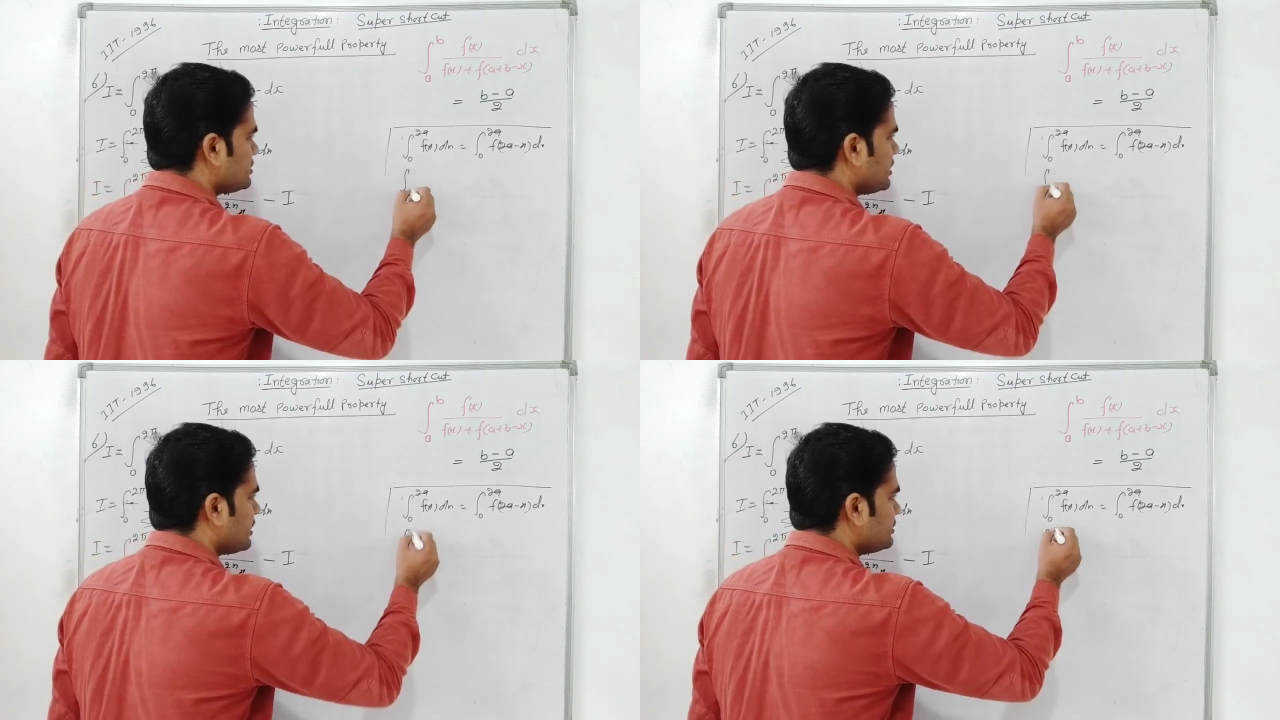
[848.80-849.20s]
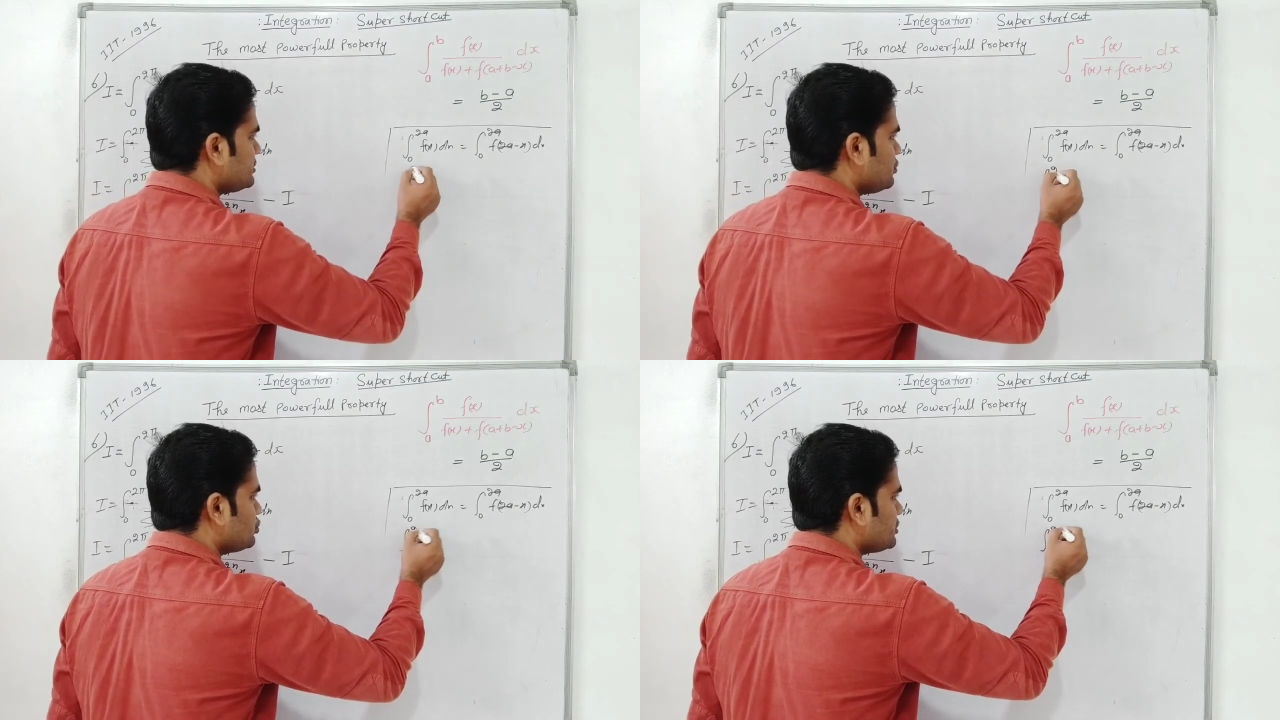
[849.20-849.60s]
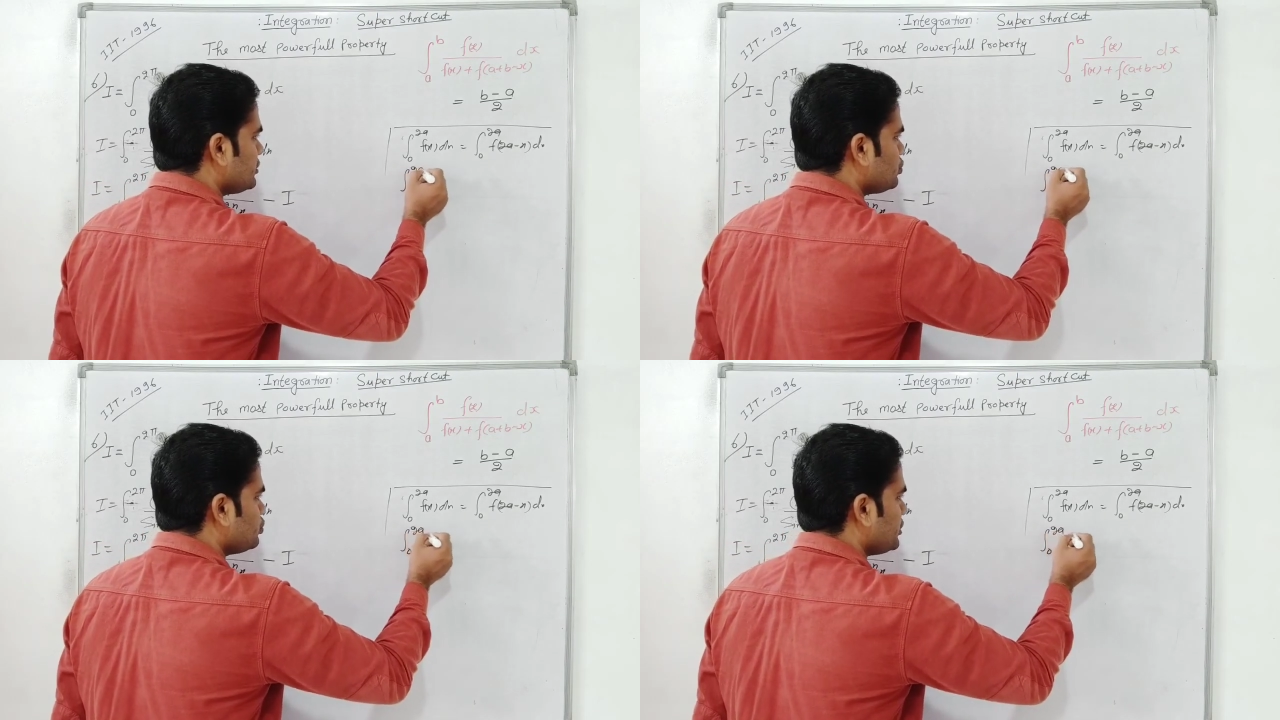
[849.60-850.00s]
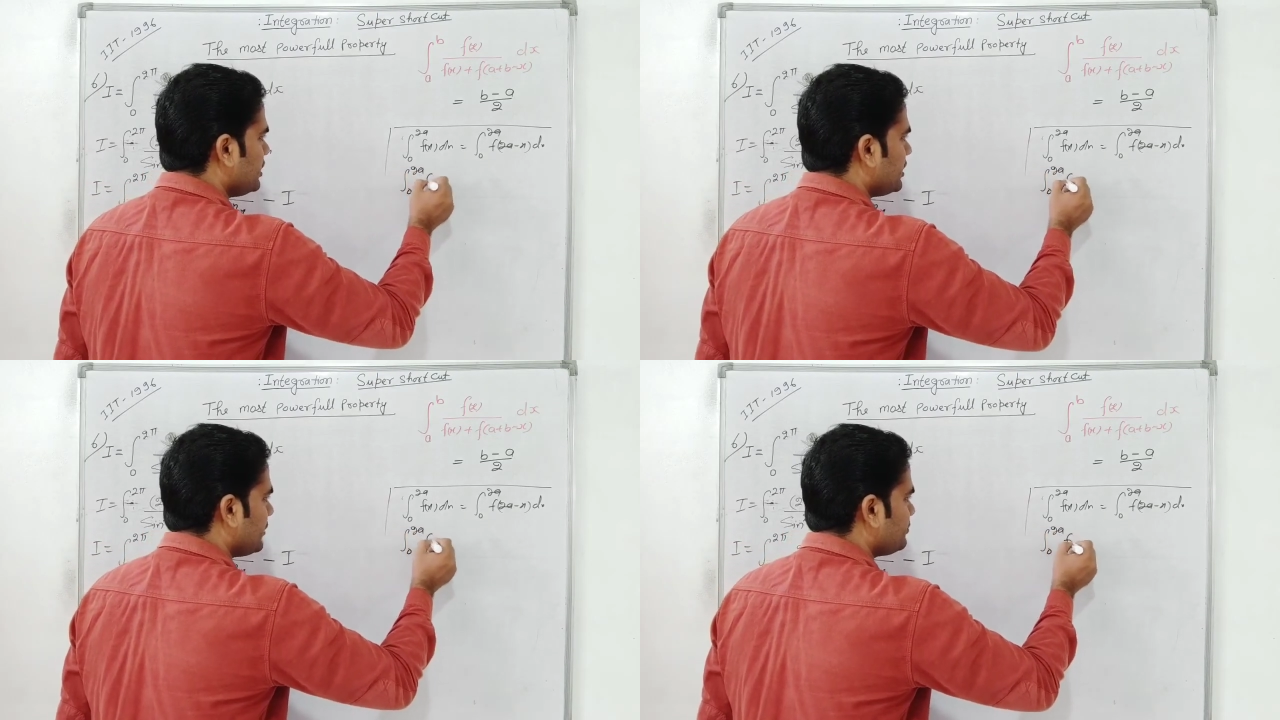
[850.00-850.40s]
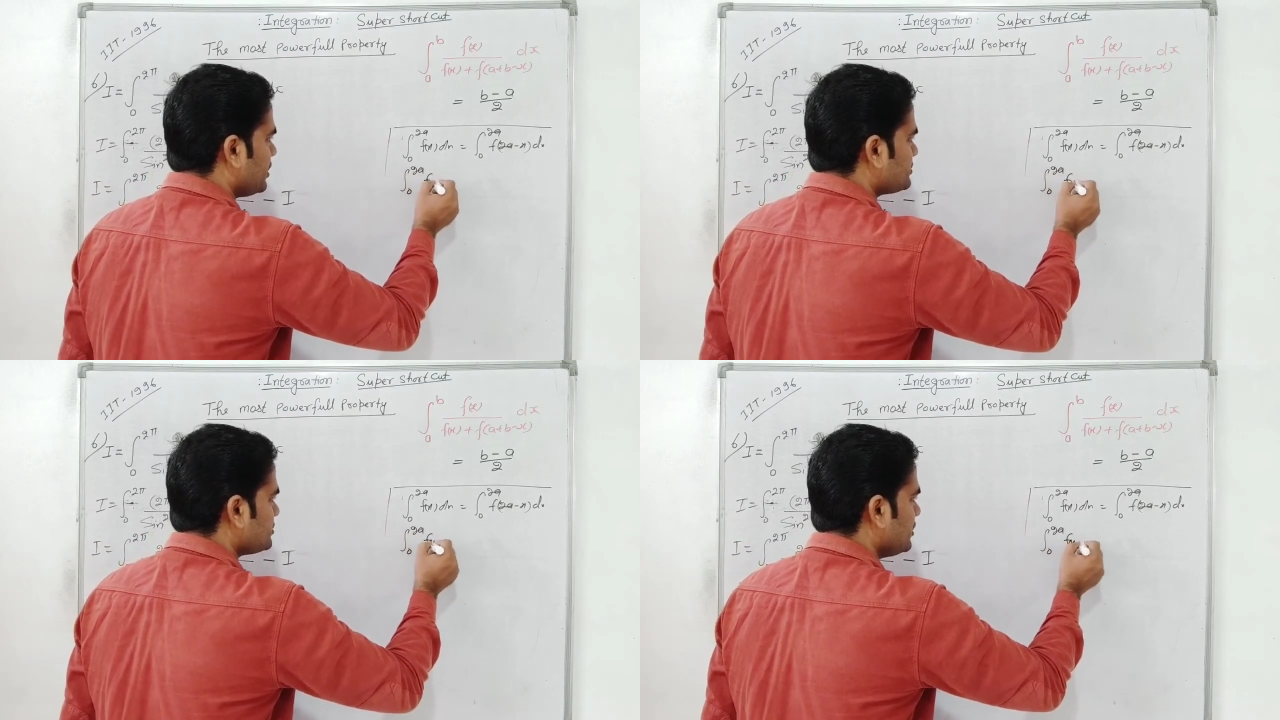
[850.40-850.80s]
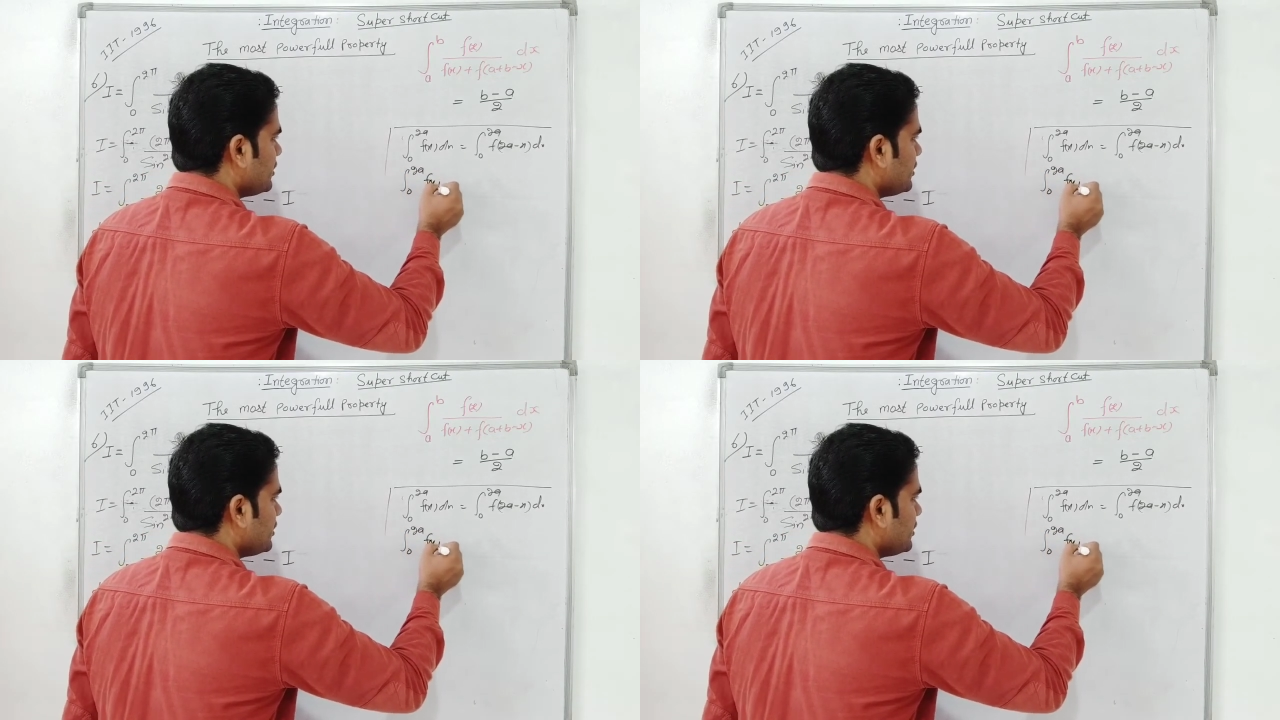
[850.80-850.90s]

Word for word: जानते हैं अगर जीरो से टू ए एफ एक्स